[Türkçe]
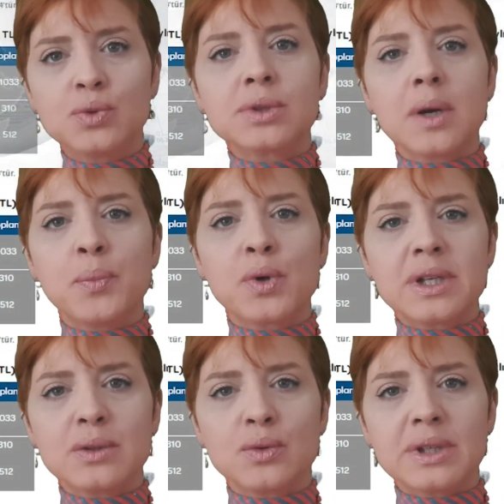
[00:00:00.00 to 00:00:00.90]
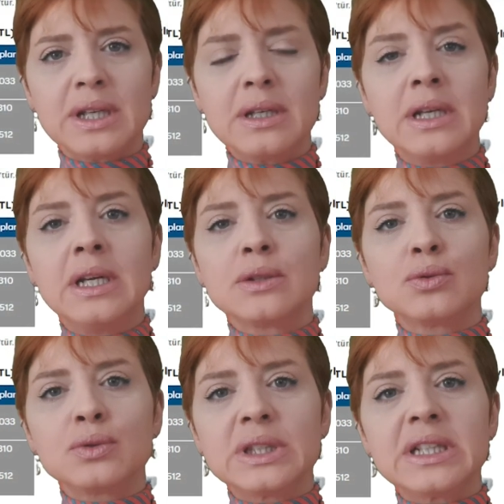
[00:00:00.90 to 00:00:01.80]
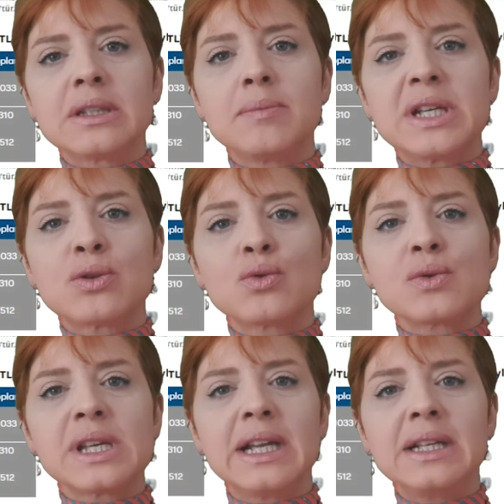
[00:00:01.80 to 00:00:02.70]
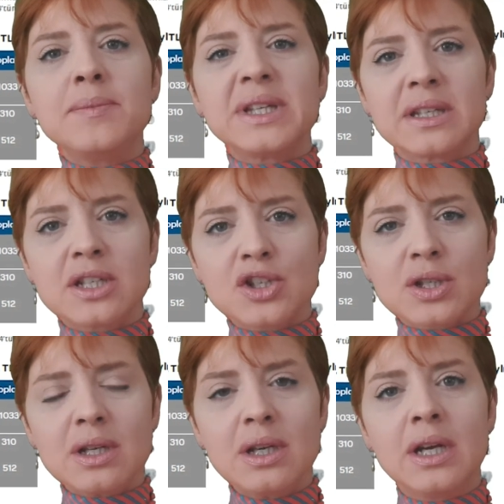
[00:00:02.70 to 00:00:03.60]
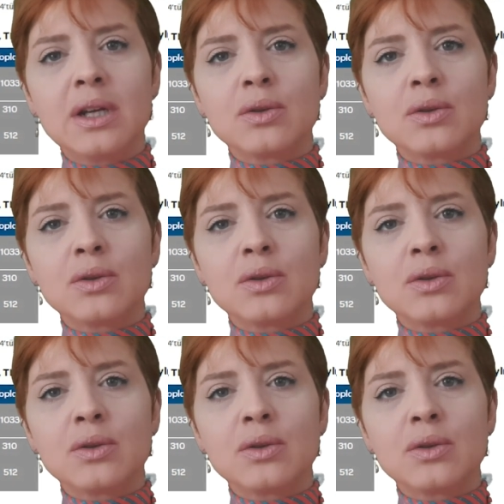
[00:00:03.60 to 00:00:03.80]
Bu rapora göre Türkiye'de 550 bin kişi